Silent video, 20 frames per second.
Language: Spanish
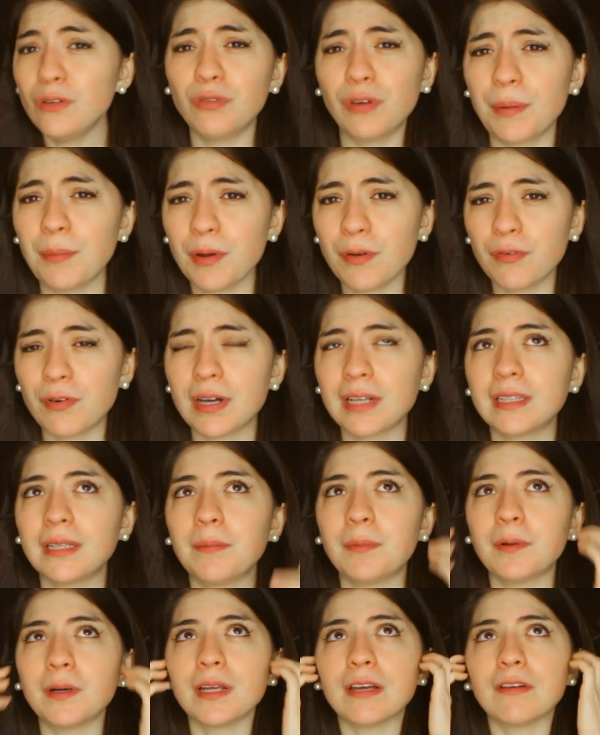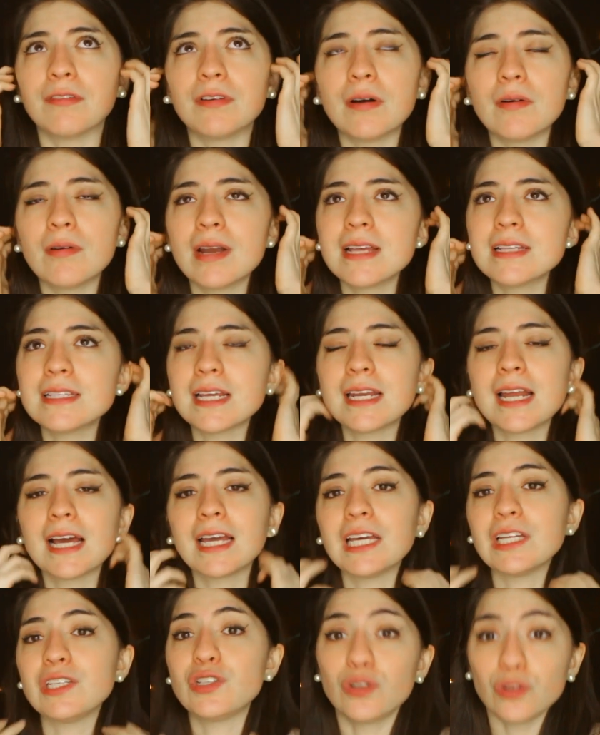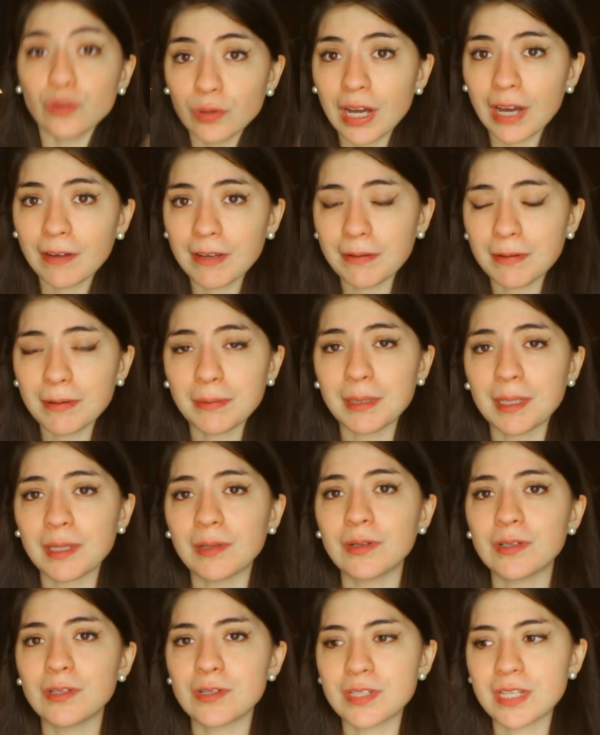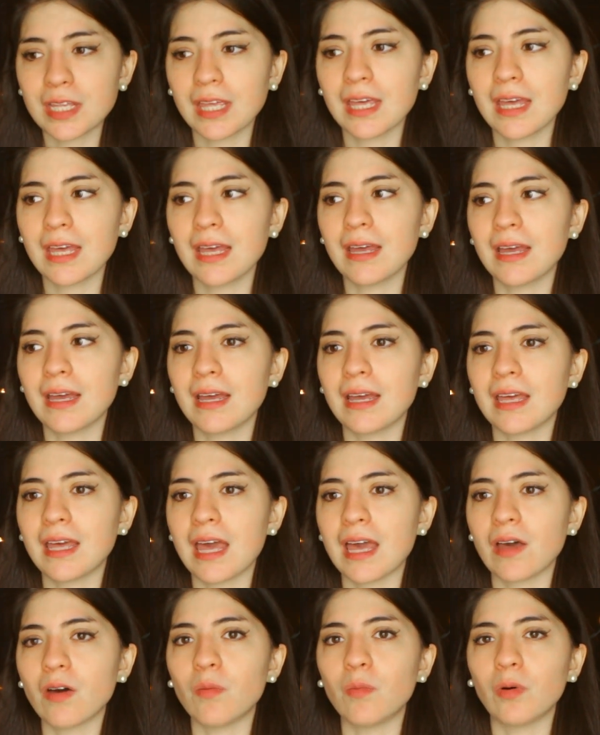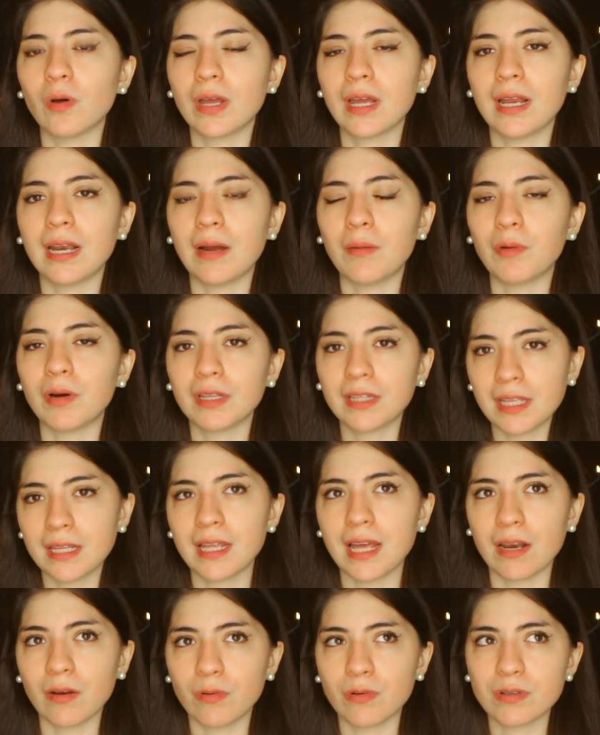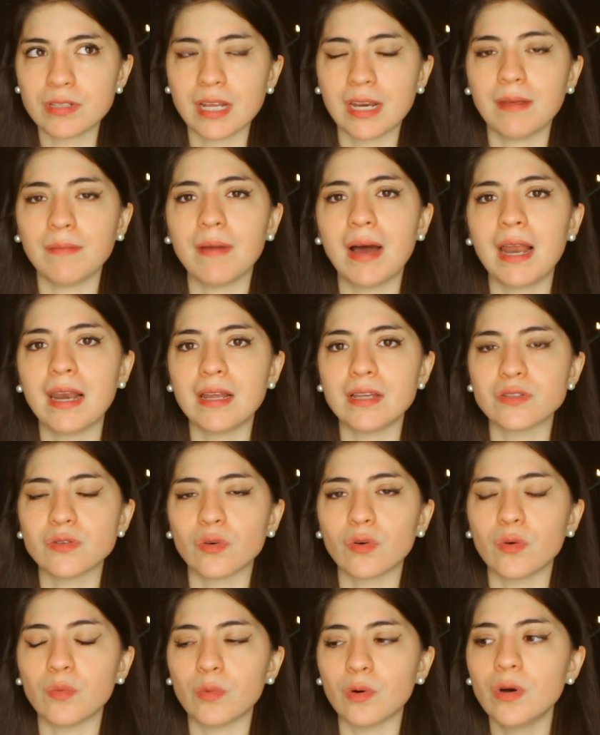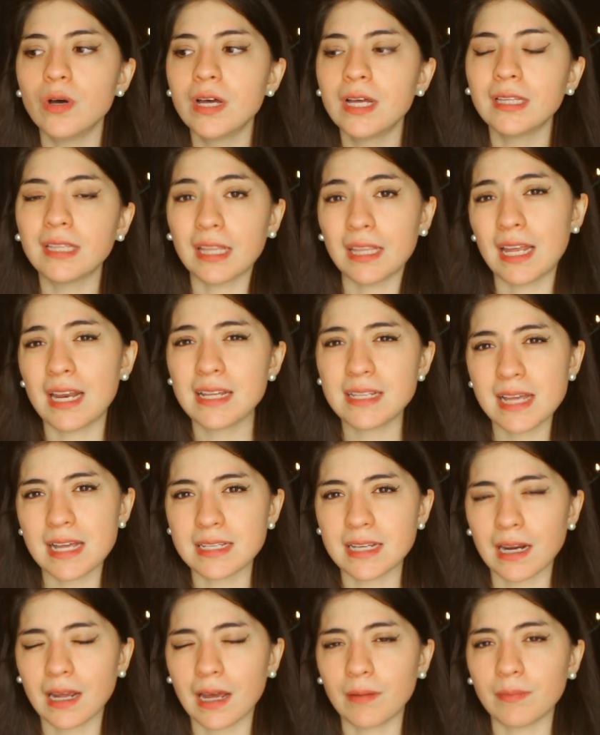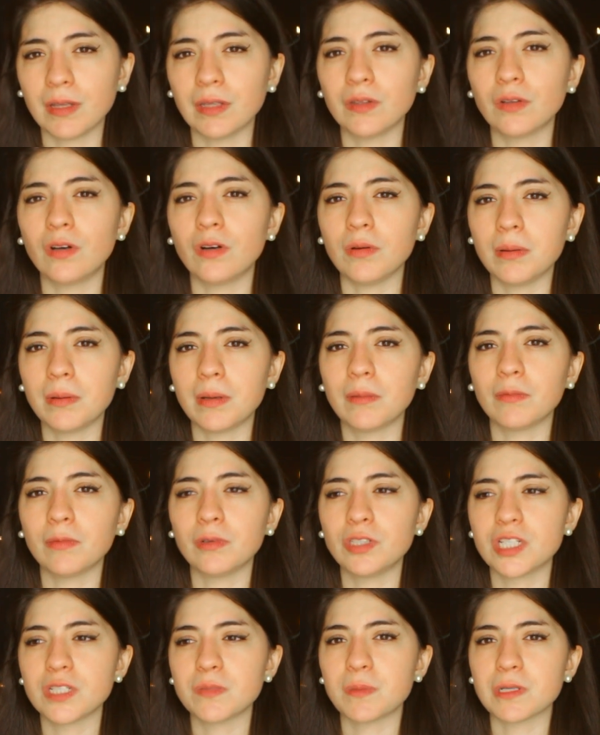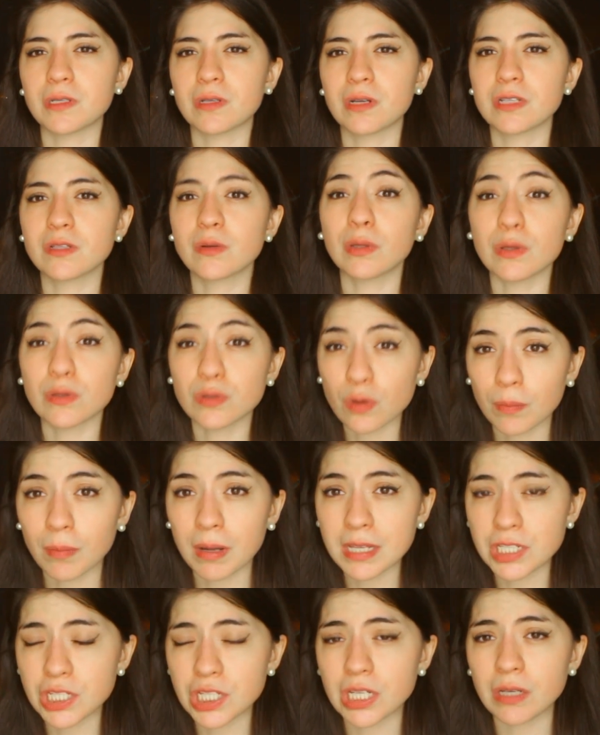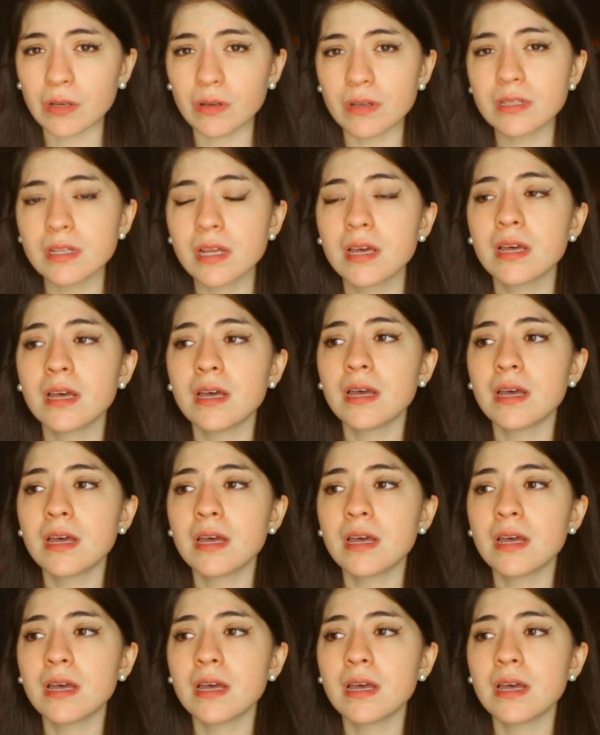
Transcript: fue muy fuerte porque fue una escena que yo nunca había vivido. Yo sé eh, que, como que la muerte de algunos animales o como tener ese acercamiento lo viven muchas personas cuando son más chicos,